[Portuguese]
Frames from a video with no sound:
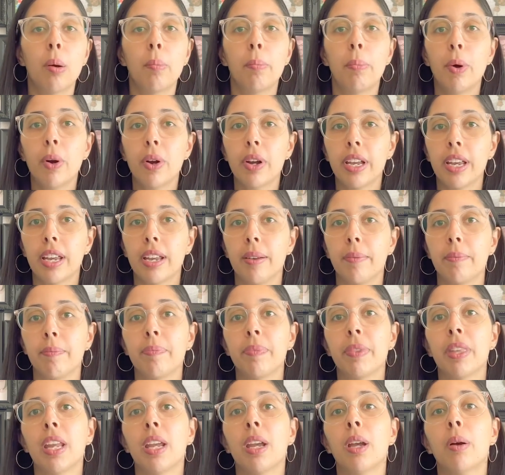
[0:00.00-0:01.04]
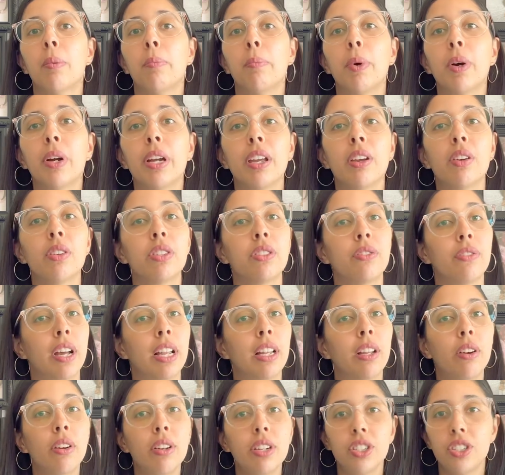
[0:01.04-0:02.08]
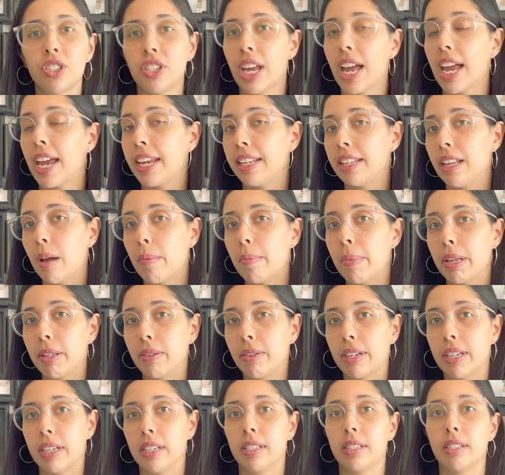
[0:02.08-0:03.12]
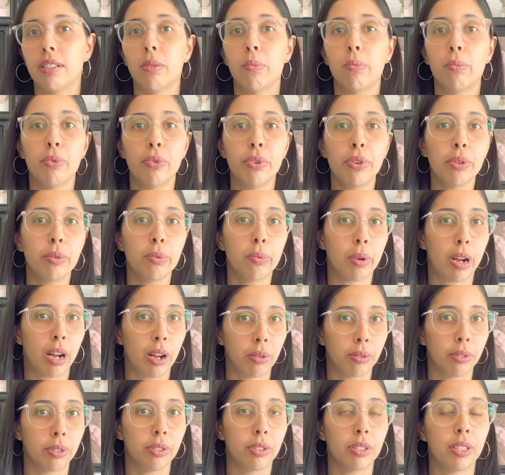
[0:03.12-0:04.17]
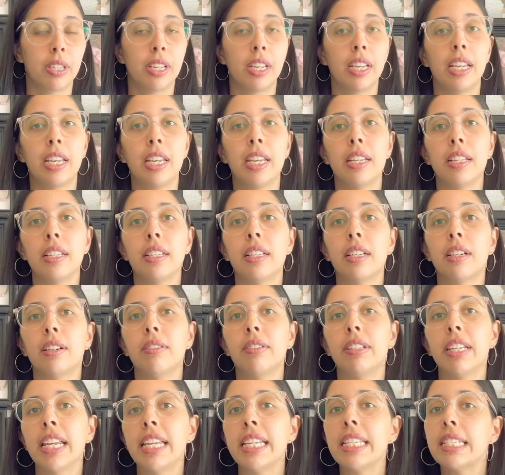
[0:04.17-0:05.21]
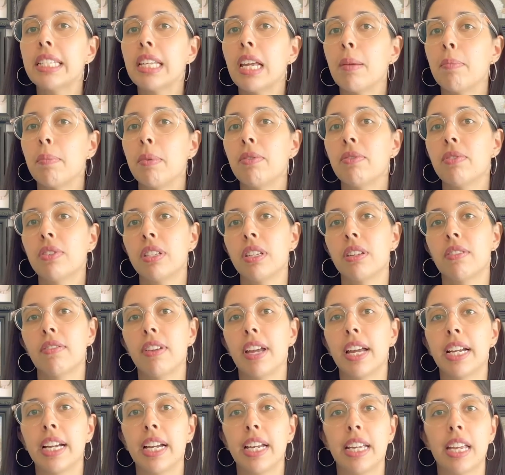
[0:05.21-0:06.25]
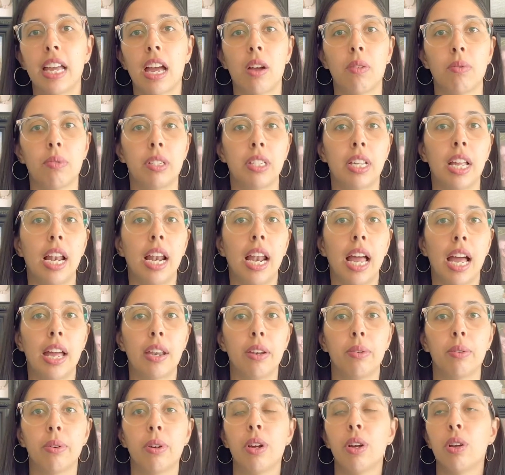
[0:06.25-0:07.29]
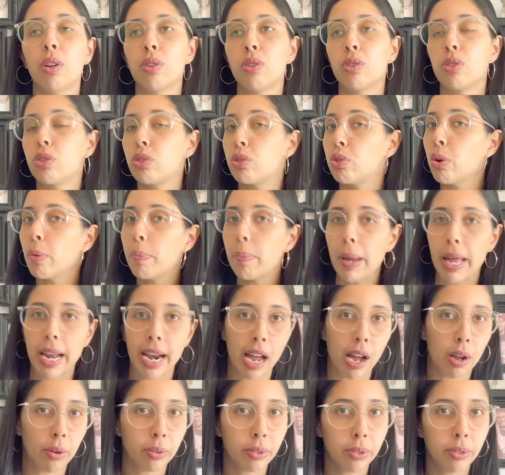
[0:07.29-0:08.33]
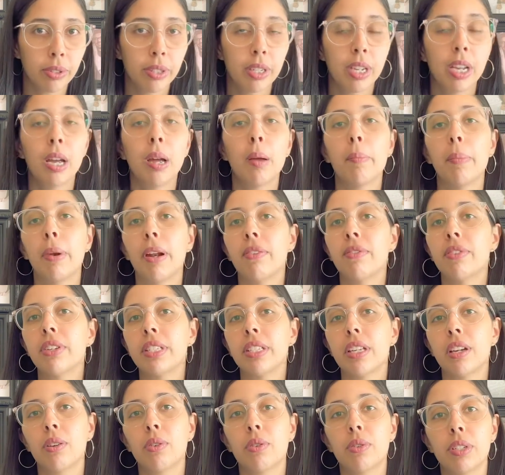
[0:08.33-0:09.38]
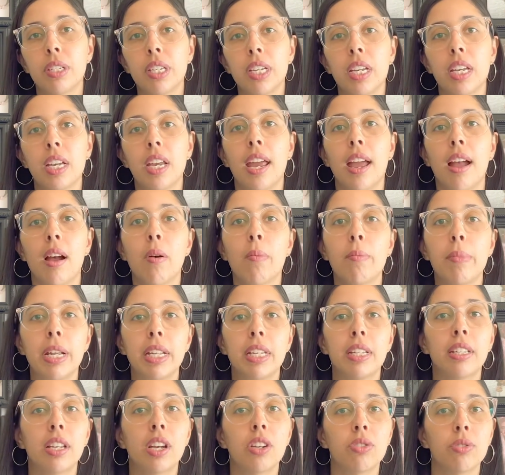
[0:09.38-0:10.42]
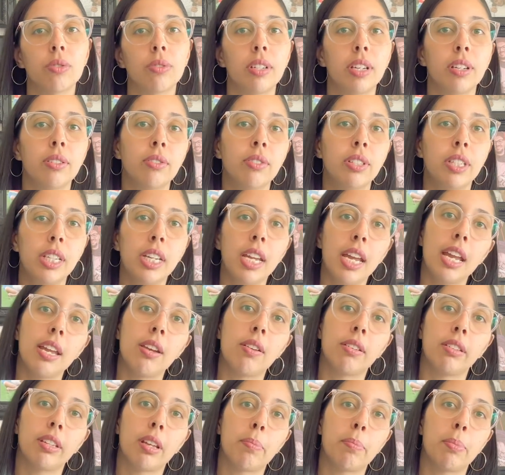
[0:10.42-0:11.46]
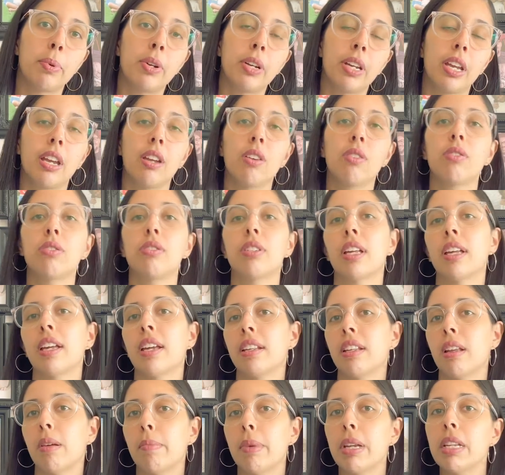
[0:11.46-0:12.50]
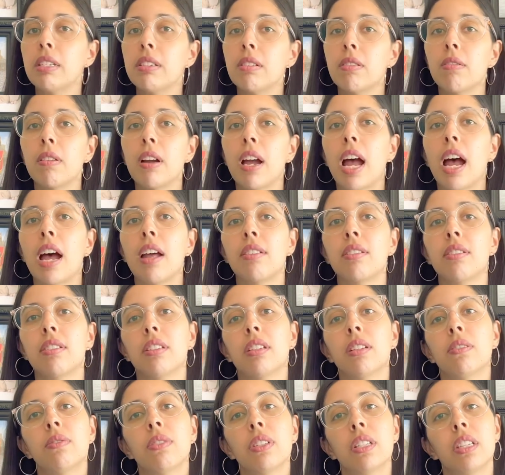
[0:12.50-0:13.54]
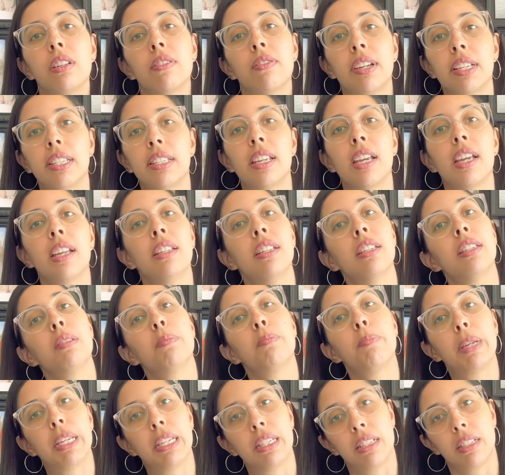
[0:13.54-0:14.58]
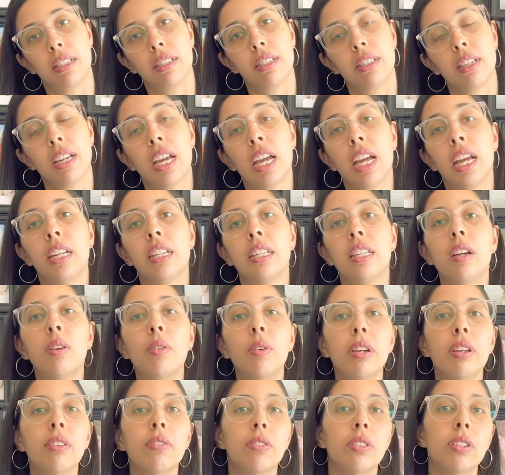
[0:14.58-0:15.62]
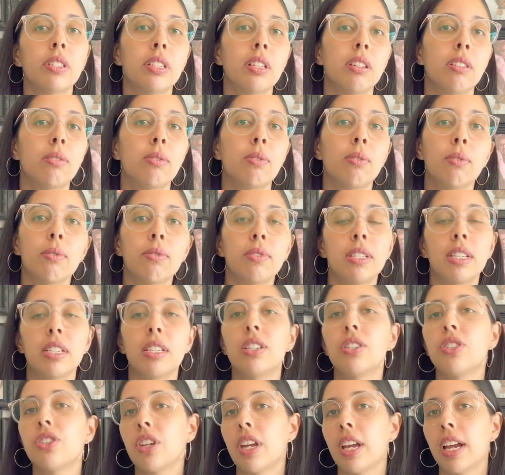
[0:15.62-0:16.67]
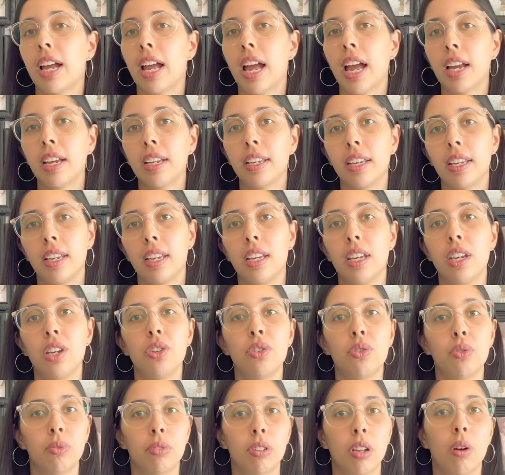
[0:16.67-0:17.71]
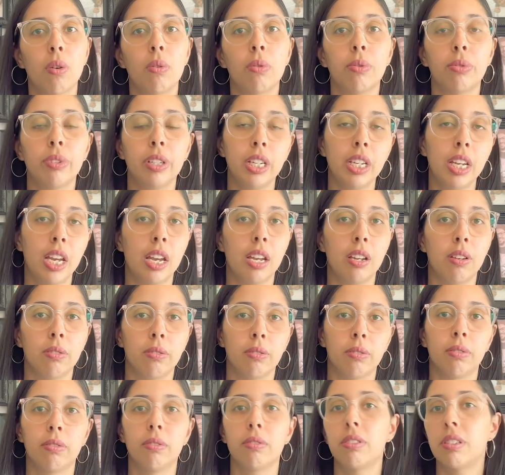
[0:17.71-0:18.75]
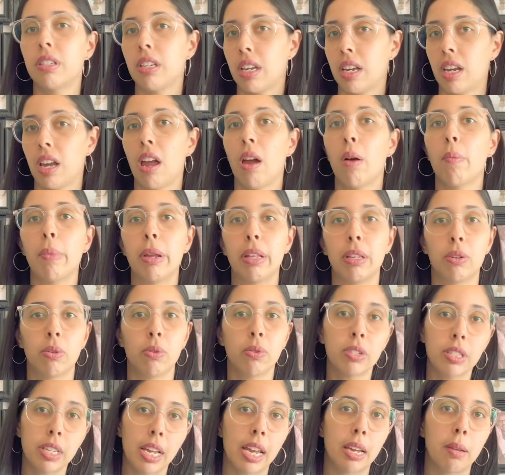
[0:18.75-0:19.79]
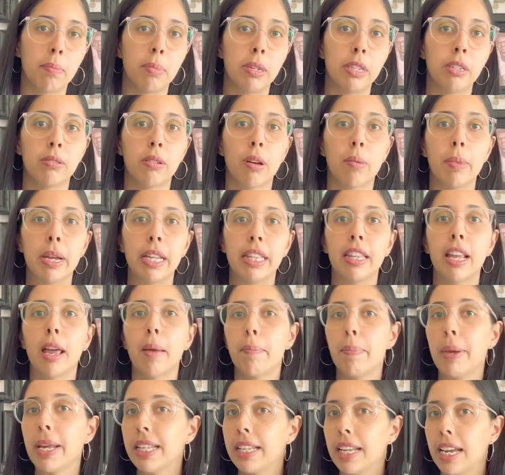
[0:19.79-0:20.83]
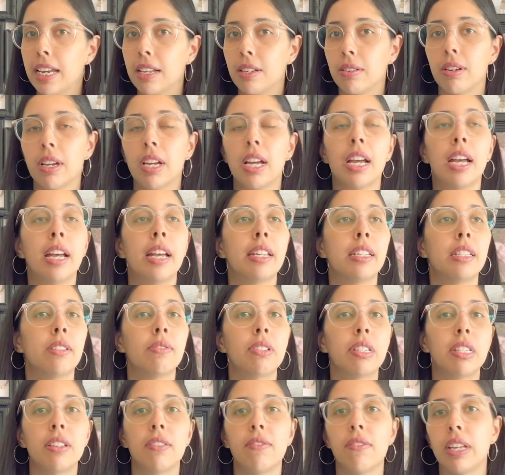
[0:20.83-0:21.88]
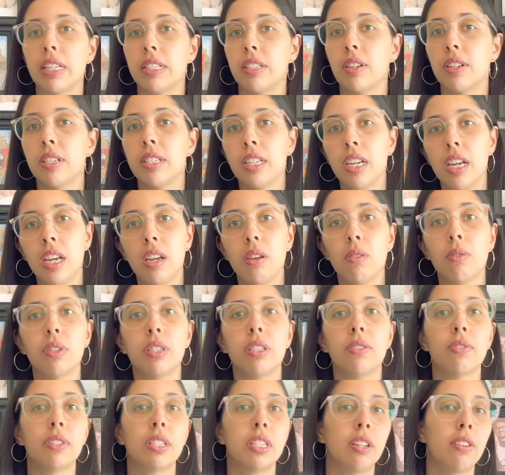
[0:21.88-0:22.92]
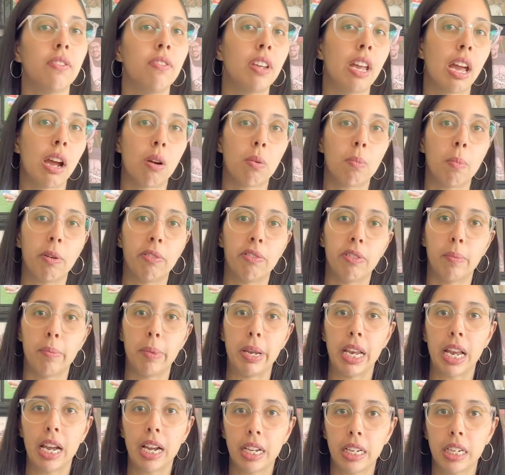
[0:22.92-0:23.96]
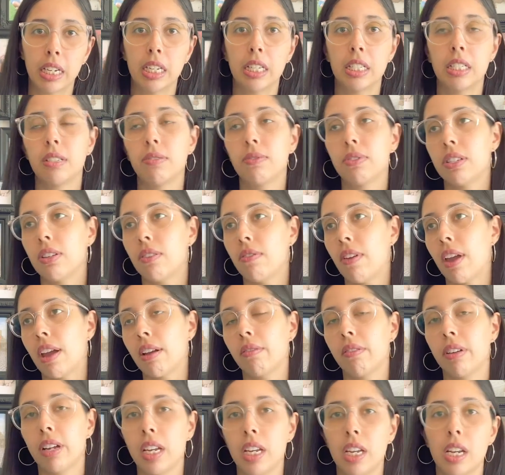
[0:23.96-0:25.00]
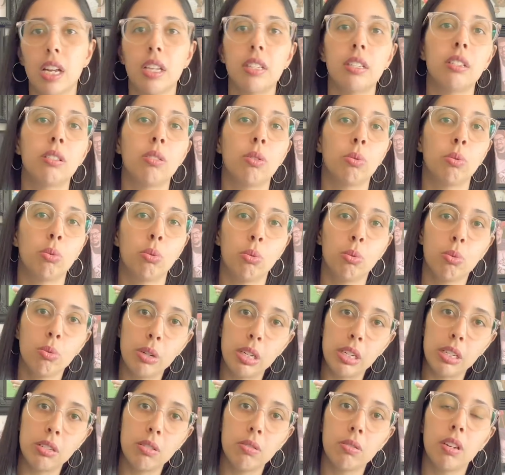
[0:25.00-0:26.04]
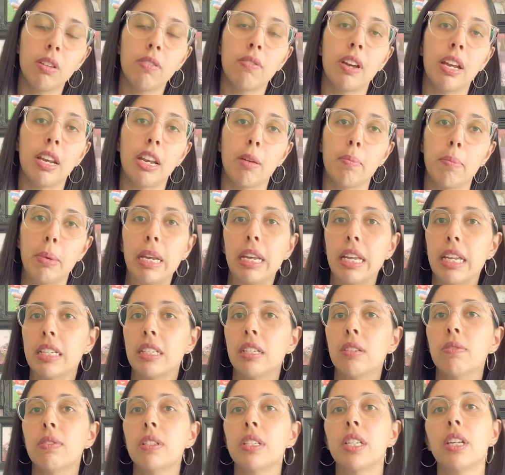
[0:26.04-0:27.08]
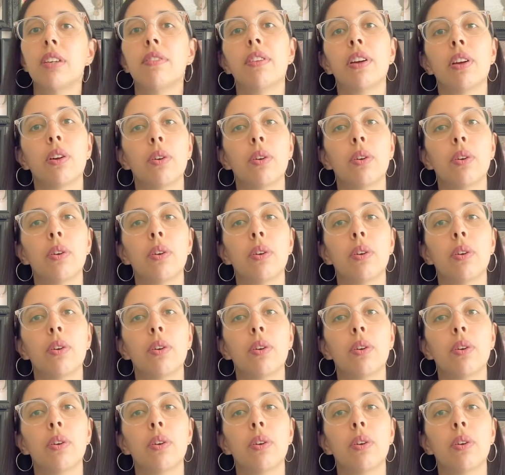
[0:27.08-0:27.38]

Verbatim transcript: Por quê? Porque os valores de arrendamento aqui são muito altos, então nem sempre você vai ganhar um salário super alto para você conseguir realmente estar tá juntando dinheiro, até porque os arrendamentos são caros, então você vai ter despesas. Não que você não consiga chegar aqui e juntar algum dinheiro, você realmente consegue, principalmente dependendo. Se você vier sozinho ou se você vier com uma família grande, se você vier com criança, então tudo isso que vai depender se você vai